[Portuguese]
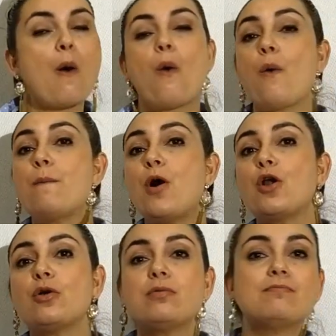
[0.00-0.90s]
o
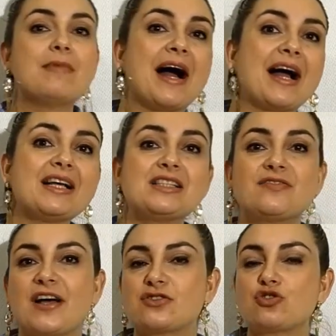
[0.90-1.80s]
bolo mais
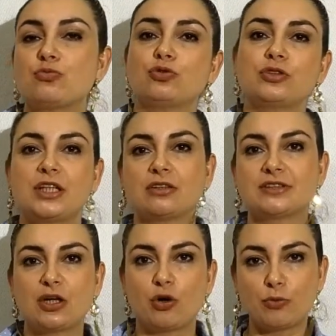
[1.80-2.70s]
fácil do mundo, que não
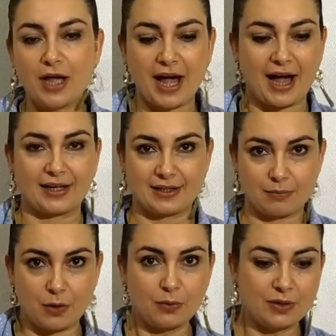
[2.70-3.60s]
tem como errar, tá
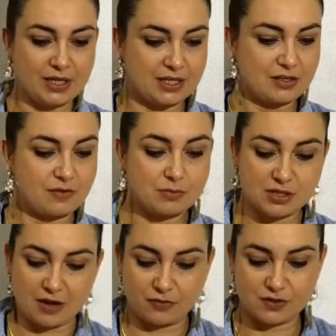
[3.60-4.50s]
bom? Então vamos
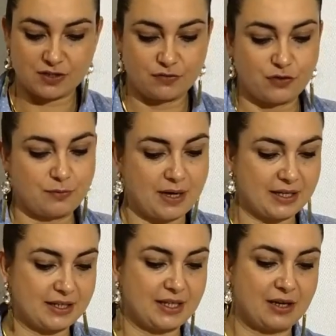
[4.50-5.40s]
lá, vou desenformar
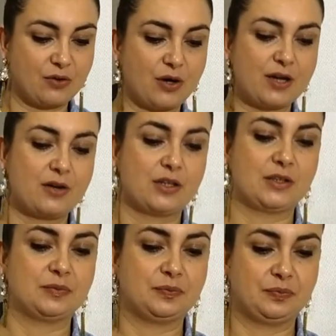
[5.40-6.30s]
aqui agora,
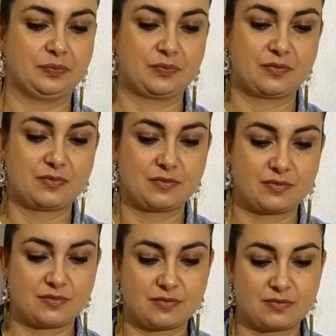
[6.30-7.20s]

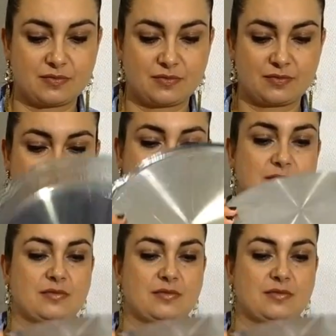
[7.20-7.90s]
ó.